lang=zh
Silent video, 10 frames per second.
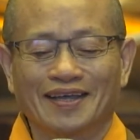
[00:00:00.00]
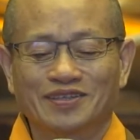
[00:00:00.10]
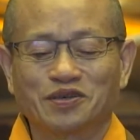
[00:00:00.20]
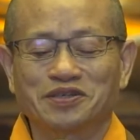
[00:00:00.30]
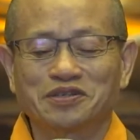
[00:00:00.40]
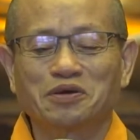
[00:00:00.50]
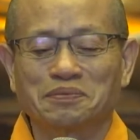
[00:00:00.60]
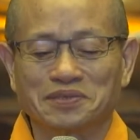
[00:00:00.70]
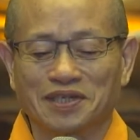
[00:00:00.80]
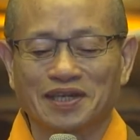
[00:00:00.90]
就以我
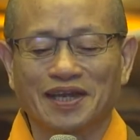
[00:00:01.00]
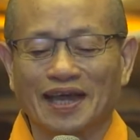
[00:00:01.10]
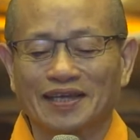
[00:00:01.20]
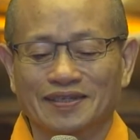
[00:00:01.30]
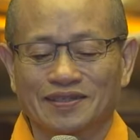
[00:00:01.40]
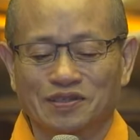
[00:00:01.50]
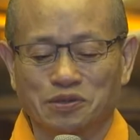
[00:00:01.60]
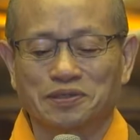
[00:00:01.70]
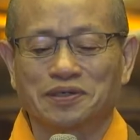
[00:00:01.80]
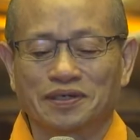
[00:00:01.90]
们人来
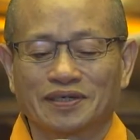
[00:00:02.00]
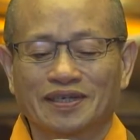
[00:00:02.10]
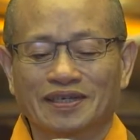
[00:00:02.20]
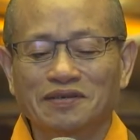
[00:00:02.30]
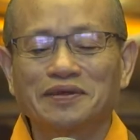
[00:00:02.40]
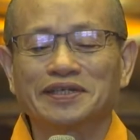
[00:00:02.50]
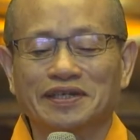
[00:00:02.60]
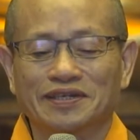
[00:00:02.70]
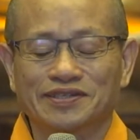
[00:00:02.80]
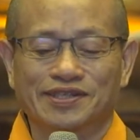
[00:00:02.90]
说，因为你
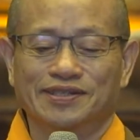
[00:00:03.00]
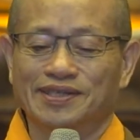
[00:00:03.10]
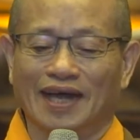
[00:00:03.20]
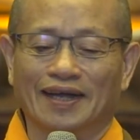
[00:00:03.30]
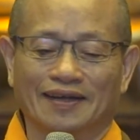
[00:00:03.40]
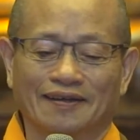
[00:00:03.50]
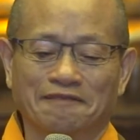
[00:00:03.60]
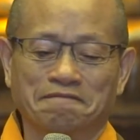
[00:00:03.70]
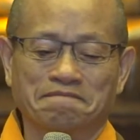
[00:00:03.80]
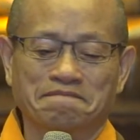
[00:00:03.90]
能思想，
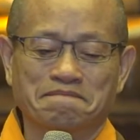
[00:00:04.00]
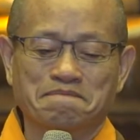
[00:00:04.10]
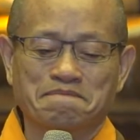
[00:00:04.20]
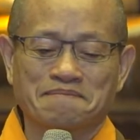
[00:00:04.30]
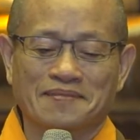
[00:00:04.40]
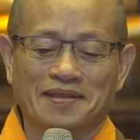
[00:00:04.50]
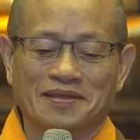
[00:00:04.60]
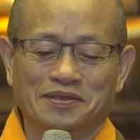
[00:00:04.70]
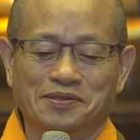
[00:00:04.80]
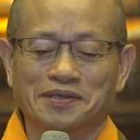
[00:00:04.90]

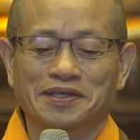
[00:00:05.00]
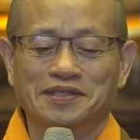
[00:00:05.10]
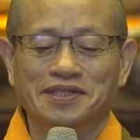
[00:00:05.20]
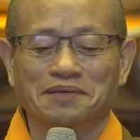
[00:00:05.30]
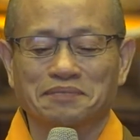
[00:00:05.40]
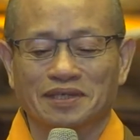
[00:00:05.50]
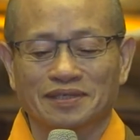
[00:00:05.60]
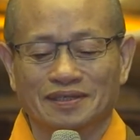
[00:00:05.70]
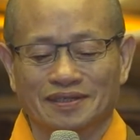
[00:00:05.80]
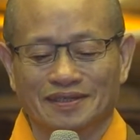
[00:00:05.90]
所以证
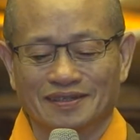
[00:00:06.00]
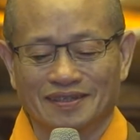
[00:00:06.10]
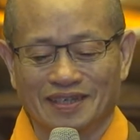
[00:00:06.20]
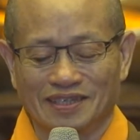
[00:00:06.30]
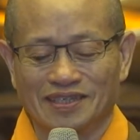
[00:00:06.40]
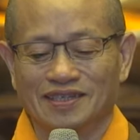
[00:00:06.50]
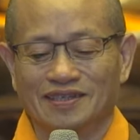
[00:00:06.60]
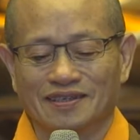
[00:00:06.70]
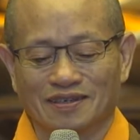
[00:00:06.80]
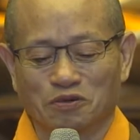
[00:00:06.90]
明。你是
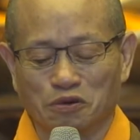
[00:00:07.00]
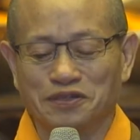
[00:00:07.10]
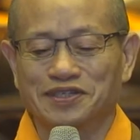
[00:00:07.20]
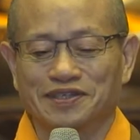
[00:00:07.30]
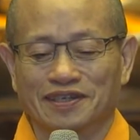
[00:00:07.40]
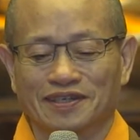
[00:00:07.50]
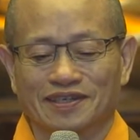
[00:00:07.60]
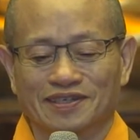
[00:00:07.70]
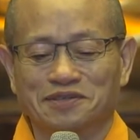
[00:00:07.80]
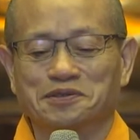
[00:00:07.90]
活着的，
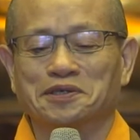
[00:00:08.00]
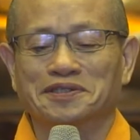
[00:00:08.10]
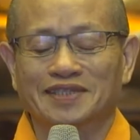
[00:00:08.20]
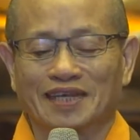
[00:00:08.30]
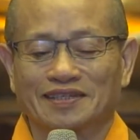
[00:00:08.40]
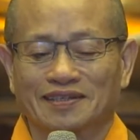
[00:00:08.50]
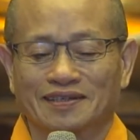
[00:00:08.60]
是存在着。